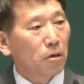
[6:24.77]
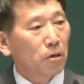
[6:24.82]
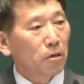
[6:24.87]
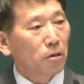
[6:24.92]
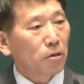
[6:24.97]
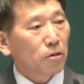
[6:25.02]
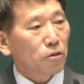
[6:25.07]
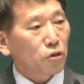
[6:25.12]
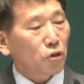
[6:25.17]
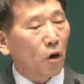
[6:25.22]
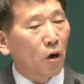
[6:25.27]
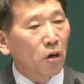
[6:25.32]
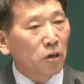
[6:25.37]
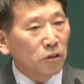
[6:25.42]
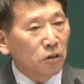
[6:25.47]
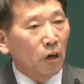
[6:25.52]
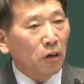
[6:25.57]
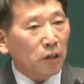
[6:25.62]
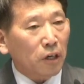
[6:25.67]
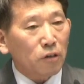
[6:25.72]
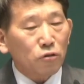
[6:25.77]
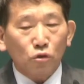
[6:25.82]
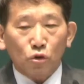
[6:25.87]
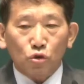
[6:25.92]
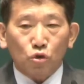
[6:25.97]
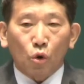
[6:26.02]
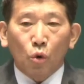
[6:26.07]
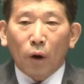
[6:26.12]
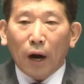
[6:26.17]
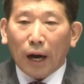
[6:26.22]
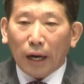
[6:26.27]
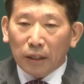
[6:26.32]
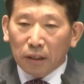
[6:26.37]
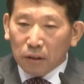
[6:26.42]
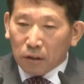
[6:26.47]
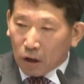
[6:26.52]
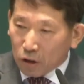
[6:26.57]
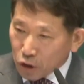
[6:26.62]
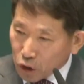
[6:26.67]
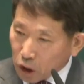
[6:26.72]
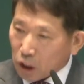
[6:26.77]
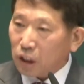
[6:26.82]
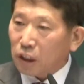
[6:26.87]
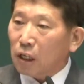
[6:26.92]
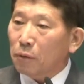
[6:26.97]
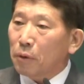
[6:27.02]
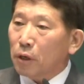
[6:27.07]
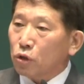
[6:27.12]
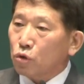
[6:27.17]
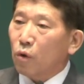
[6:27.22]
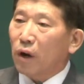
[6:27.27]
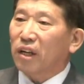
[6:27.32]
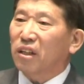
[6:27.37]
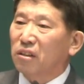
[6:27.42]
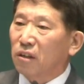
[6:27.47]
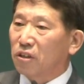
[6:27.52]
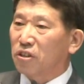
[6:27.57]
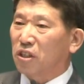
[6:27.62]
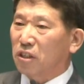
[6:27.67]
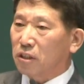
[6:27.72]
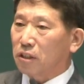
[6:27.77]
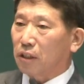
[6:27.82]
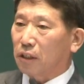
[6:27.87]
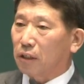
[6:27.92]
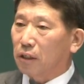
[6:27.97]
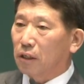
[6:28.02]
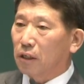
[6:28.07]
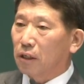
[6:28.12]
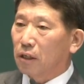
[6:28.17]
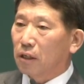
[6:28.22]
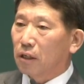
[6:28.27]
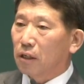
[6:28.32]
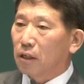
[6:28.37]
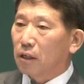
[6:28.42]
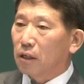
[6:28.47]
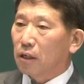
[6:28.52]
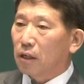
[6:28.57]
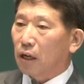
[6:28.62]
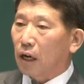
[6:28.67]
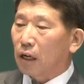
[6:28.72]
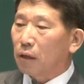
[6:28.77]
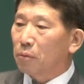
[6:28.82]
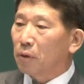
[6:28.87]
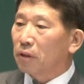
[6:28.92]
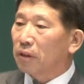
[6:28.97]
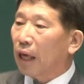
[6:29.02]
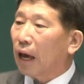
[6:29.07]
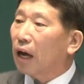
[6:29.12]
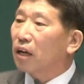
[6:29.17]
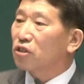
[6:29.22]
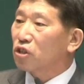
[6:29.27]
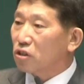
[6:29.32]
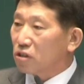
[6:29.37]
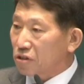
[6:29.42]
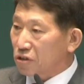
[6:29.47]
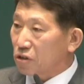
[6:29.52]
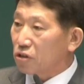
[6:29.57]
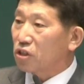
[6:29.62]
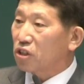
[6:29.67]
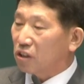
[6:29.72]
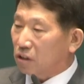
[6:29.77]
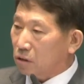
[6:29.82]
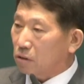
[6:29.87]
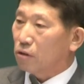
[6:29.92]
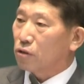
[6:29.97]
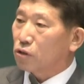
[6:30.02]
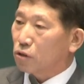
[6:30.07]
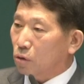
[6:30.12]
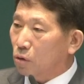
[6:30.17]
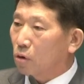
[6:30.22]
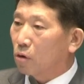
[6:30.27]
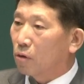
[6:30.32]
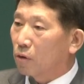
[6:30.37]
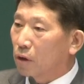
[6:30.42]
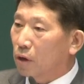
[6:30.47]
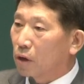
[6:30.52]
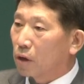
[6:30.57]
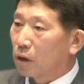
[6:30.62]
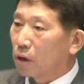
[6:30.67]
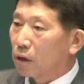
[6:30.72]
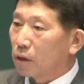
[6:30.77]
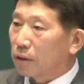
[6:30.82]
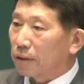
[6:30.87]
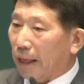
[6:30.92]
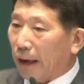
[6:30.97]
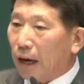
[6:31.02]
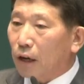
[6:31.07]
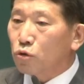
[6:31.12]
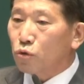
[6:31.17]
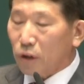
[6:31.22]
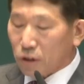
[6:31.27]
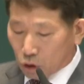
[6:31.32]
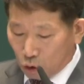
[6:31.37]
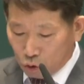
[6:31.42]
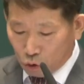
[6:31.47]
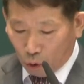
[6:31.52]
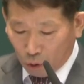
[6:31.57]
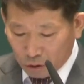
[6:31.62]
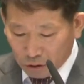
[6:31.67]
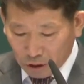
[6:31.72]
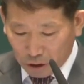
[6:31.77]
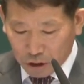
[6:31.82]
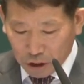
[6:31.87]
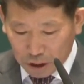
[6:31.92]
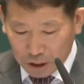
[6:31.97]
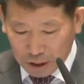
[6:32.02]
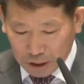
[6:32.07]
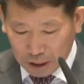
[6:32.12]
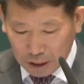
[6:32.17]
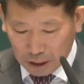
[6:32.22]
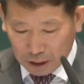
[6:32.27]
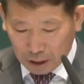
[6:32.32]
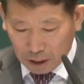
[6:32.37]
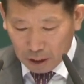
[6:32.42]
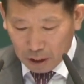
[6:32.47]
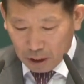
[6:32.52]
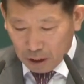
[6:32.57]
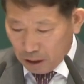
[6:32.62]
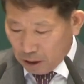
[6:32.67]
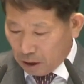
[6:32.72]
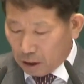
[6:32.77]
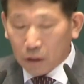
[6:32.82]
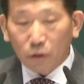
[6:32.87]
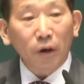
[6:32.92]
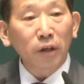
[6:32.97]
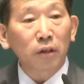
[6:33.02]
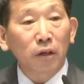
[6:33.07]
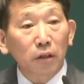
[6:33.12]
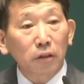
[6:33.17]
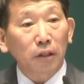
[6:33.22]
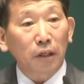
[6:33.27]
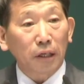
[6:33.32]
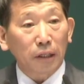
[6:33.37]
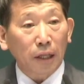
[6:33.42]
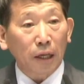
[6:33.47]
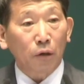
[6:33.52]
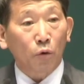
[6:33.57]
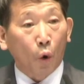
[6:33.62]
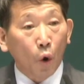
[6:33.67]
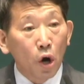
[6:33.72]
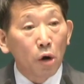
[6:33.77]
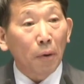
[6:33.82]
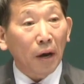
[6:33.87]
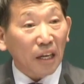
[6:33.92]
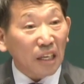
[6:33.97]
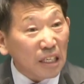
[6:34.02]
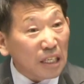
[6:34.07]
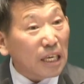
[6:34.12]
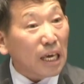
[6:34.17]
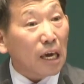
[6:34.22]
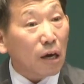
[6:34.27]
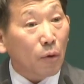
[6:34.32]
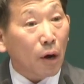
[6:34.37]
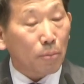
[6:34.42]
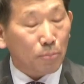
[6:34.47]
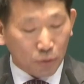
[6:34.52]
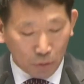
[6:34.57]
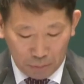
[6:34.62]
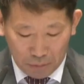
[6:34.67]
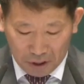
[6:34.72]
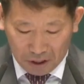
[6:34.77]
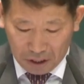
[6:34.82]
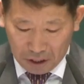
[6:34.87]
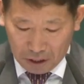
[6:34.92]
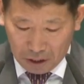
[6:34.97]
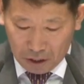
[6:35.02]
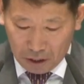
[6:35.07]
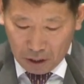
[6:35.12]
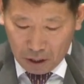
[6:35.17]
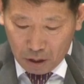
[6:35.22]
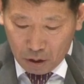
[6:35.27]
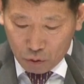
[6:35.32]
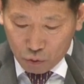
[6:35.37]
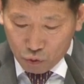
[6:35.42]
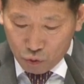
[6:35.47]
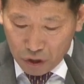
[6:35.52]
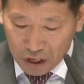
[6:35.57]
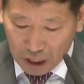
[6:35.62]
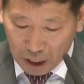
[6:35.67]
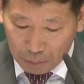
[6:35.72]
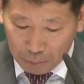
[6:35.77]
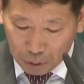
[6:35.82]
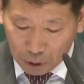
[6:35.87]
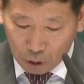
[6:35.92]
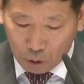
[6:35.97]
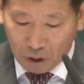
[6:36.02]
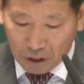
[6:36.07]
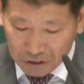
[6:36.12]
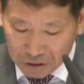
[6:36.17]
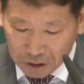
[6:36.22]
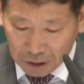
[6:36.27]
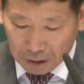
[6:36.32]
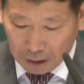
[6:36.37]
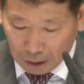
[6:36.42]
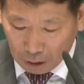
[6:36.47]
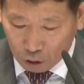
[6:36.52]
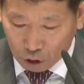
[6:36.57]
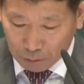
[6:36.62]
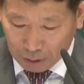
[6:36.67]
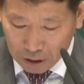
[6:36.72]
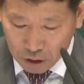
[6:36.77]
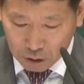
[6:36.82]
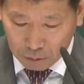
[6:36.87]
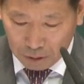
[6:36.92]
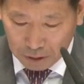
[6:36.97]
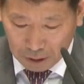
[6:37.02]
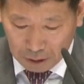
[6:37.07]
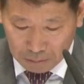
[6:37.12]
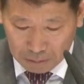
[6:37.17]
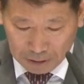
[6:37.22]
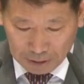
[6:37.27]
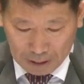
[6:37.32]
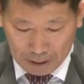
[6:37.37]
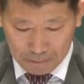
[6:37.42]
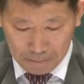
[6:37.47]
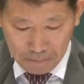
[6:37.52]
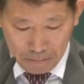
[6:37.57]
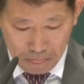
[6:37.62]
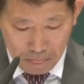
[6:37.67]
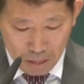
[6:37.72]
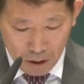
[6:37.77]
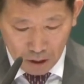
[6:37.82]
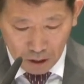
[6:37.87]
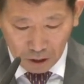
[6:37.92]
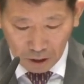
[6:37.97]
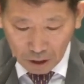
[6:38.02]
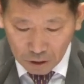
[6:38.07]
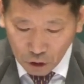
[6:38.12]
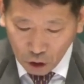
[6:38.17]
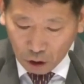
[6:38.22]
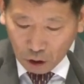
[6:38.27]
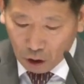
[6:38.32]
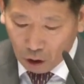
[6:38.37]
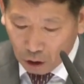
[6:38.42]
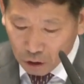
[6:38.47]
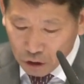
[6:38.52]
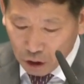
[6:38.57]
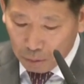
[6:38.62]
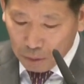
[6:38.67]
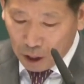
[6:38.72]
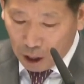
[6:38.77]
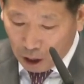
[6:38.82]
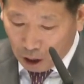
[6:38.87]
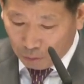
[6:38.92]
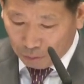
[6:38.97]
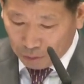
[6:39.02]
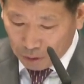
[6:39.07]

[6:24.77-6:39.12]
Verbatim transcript: 성령께서 좋아하는 것이기 때문에 좋아하는 것인지 아니면 내가 싫어서 싫은 것이고 내가 좋아서 좋은 것인지 이러한 것들에 대한 올바른 이해와 분별이 우리에게 필요한 세대라고 말씀을 드립니다. 그래서 어쩌면